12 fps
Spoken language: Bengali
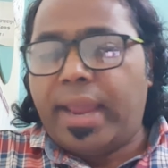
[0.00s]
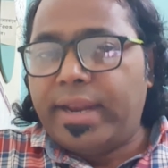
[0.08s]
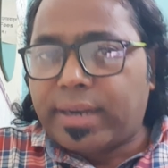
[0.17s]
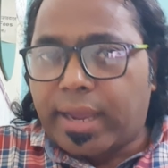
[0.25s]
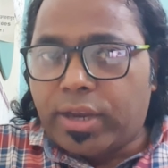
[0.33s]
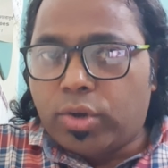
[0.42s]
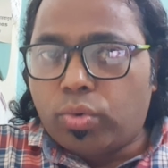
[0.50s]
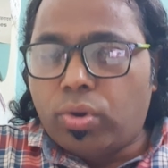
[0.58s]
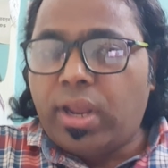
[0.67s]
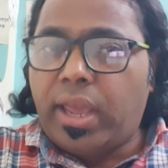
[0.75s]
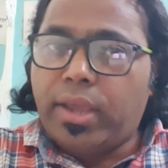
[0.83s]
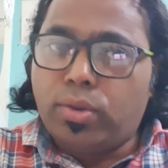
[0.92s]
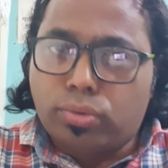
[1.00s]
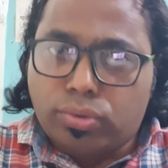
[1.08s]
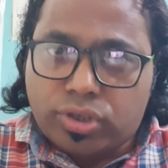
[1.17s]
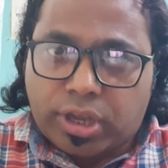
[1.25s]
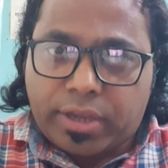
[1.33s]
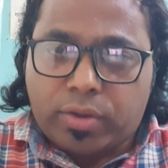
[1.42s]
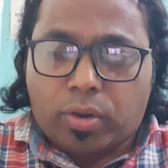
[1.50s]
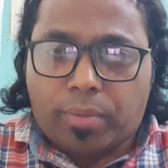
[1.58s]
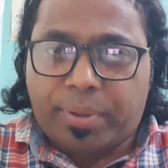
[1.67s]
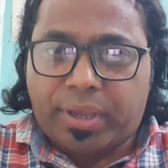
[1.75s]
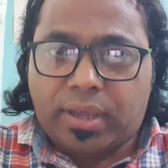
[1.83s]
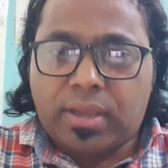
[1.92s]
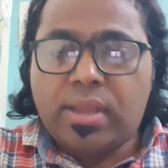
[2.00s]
এইটাই রুল এই অনুযায়ী হবে